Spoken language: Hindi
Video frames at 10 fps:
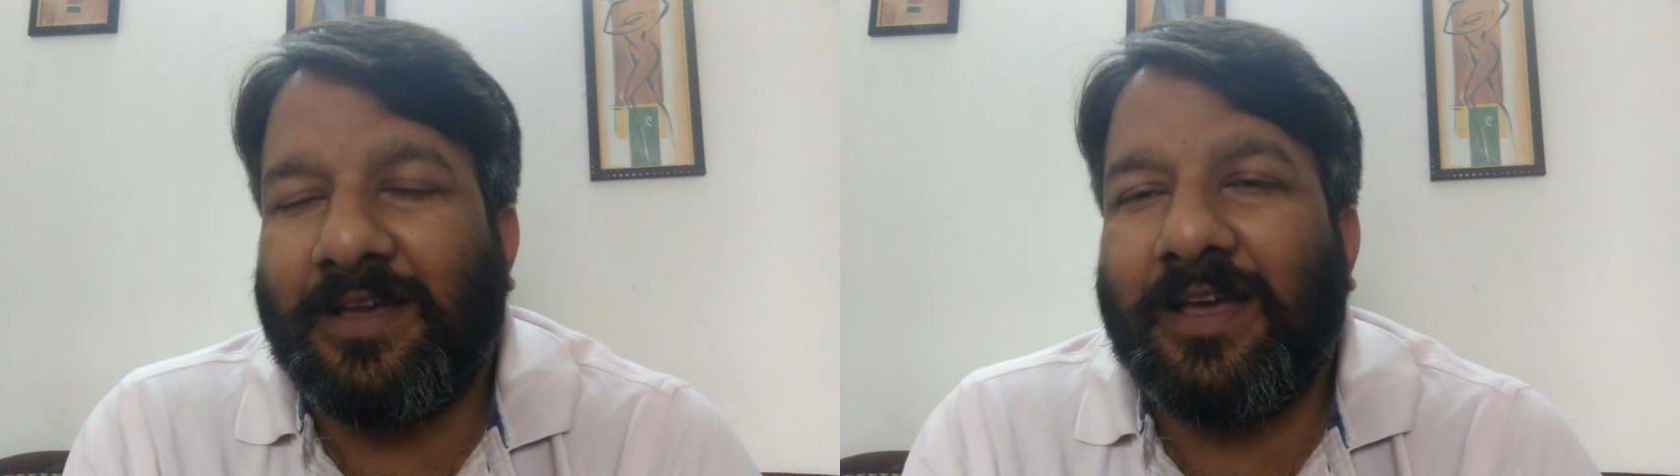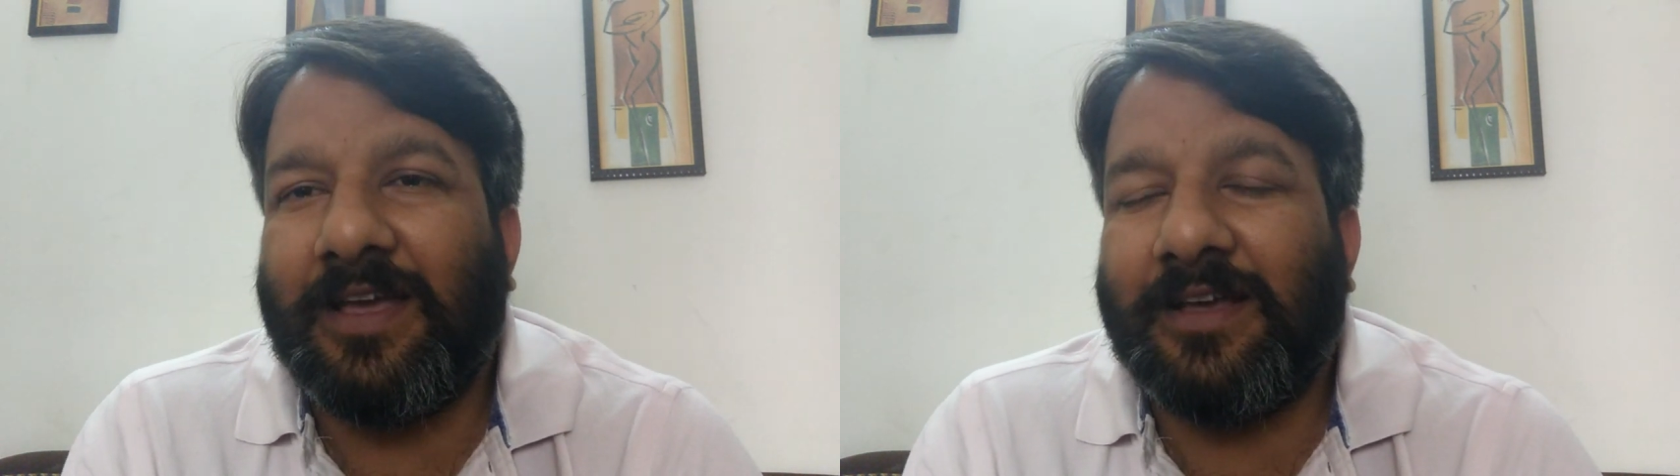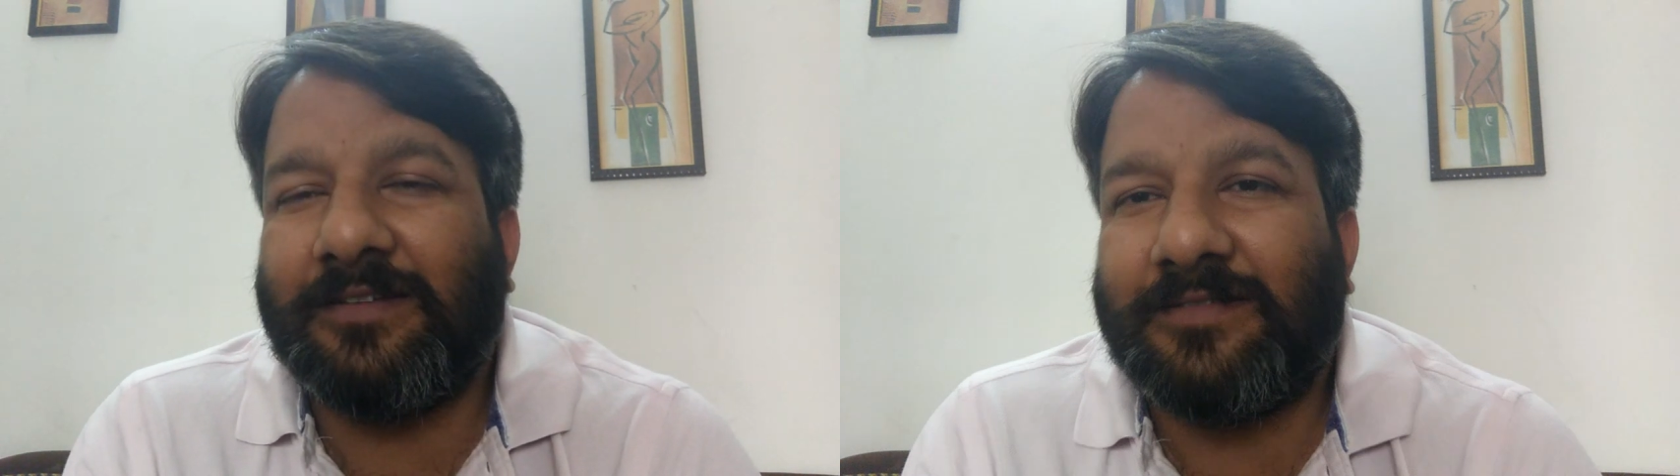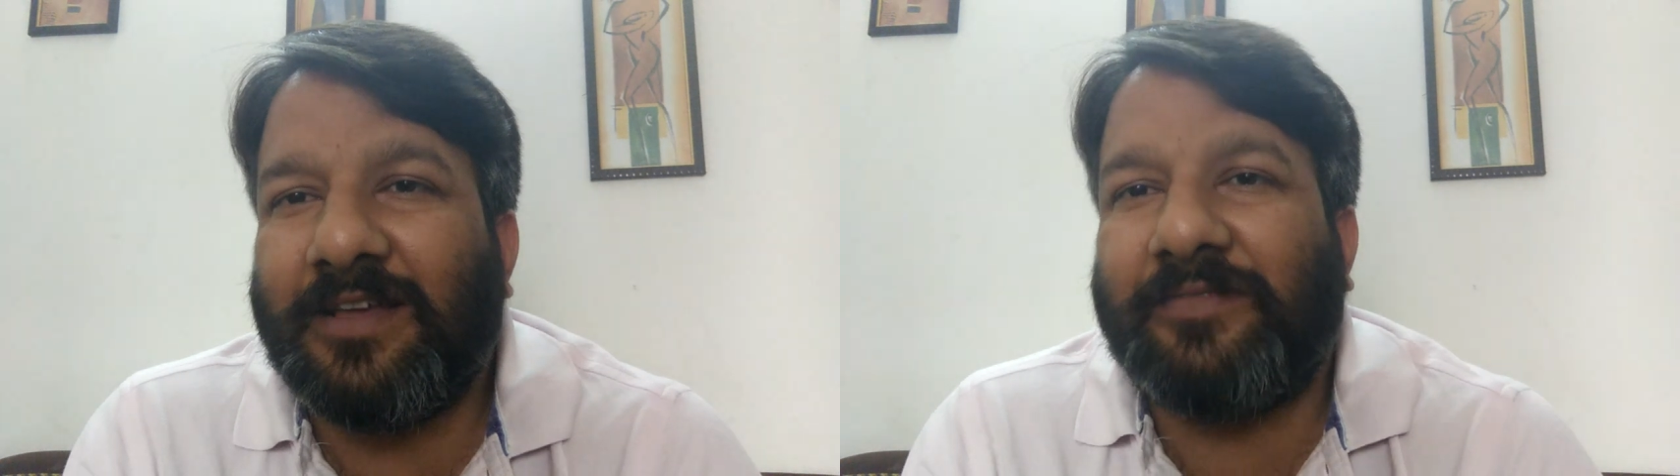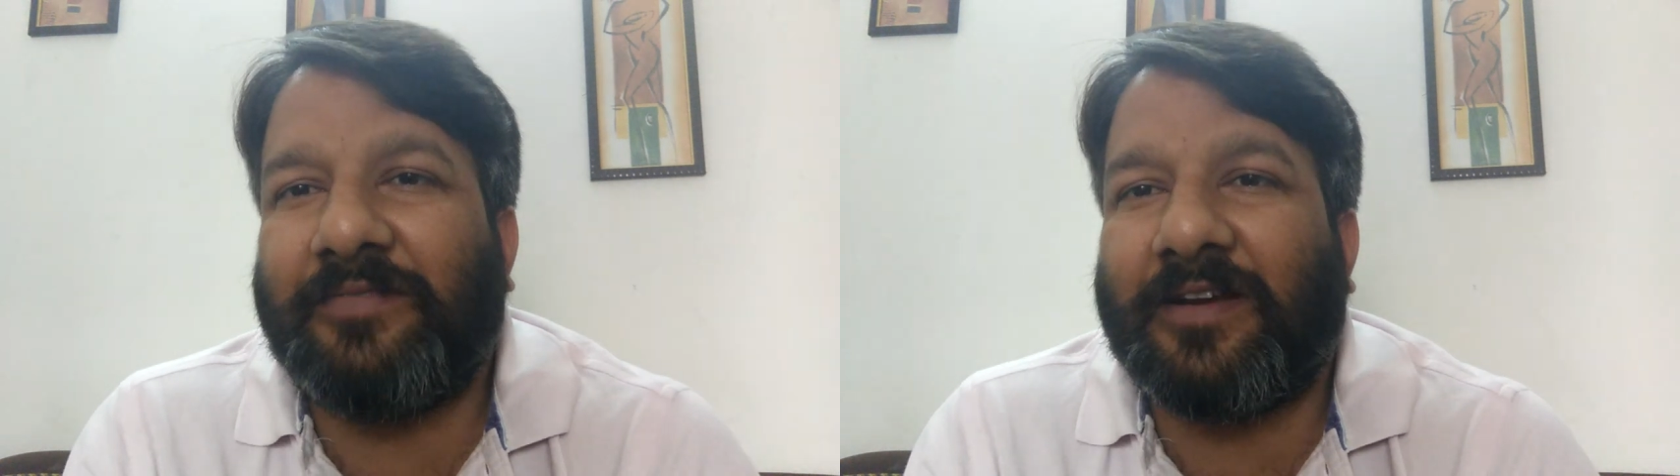ये
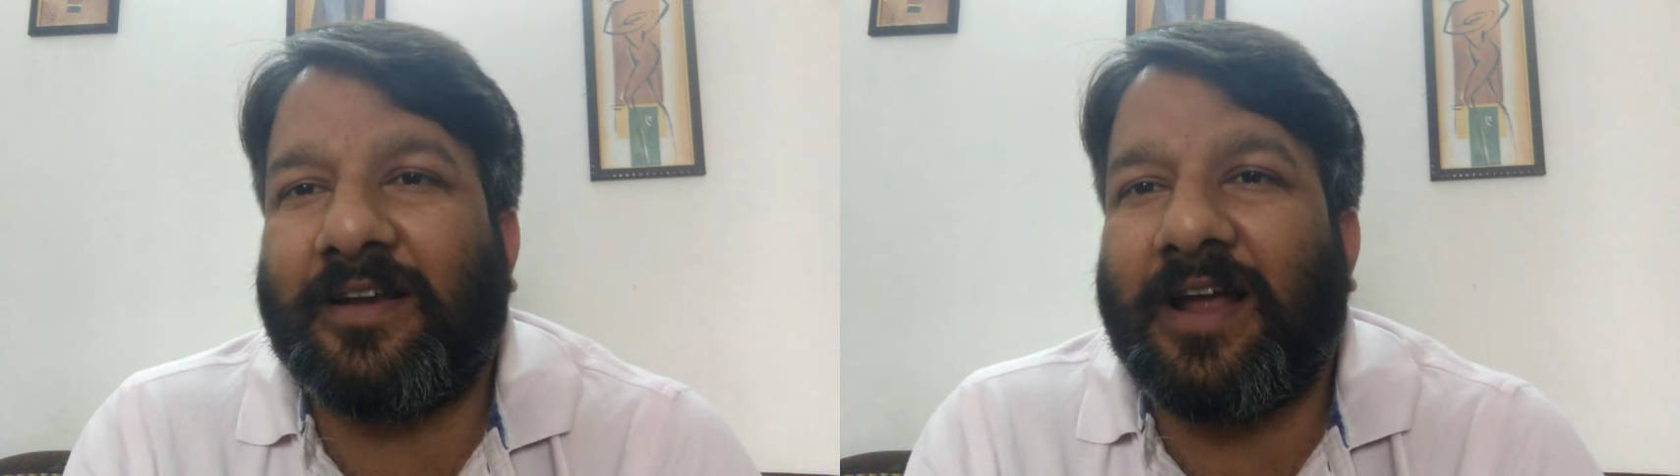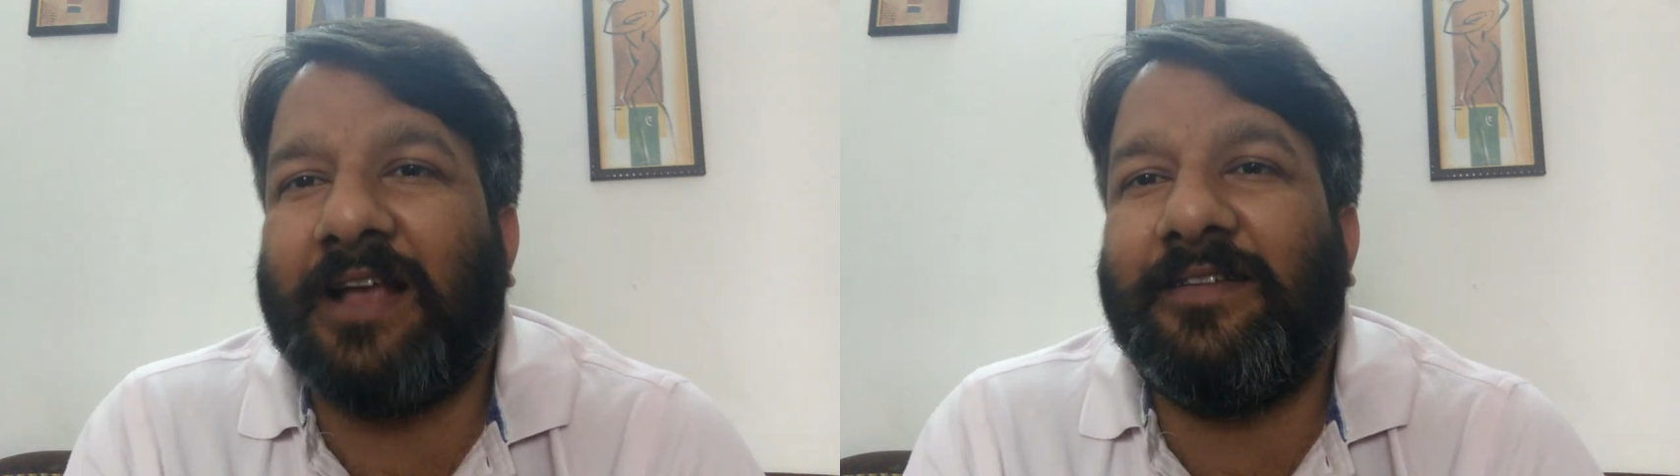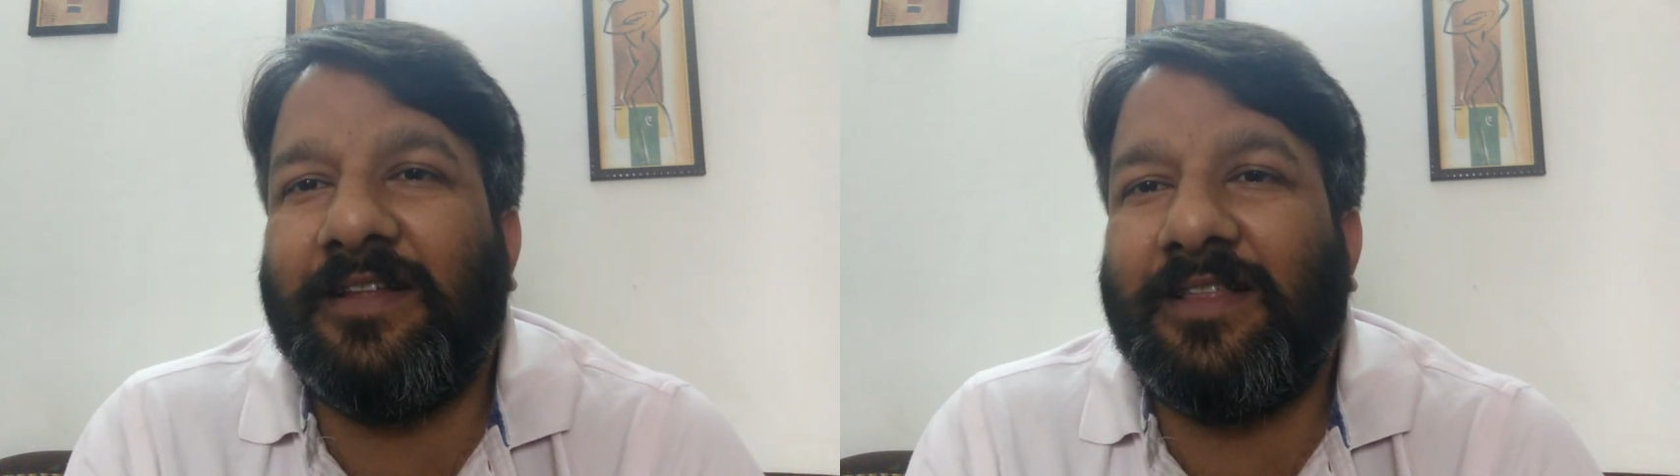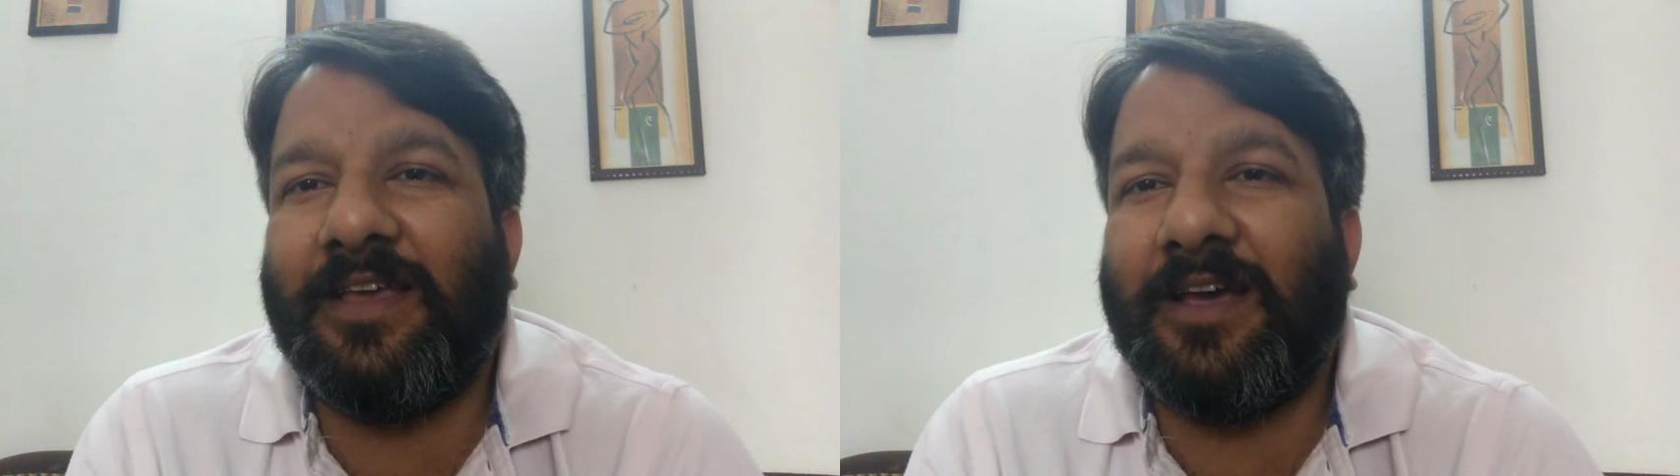सिर्फ राजनीति